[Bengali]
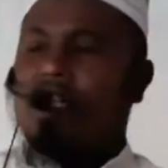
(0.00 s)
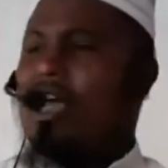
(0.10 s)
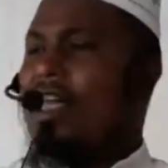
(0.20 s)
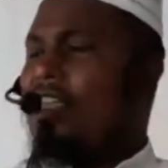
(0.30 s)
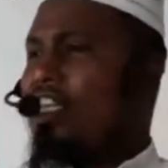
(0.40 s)

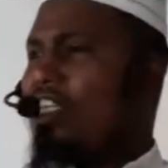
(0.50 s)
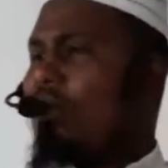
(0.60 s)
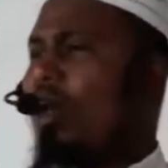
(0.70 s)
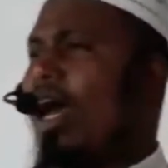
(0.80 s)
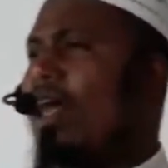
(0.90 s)
সাঁত্রিশ
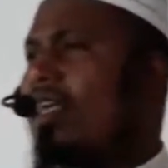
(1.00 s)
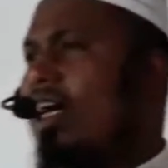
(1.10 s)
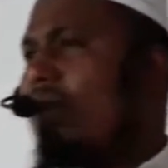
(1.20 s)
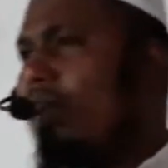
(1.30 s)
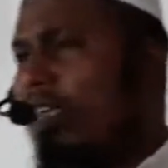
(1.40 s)
নম্বর আয়াতে
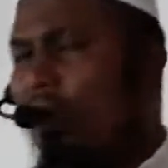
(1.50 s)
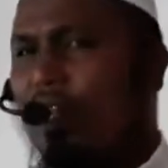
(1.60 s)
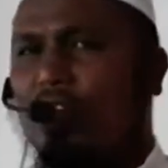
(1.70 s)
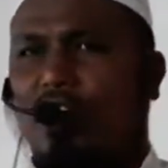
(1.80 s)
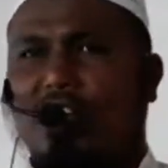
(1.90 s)
কারিমা
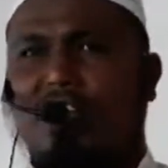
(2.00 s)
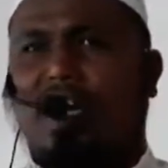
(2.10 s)
তালাবাদ করেছি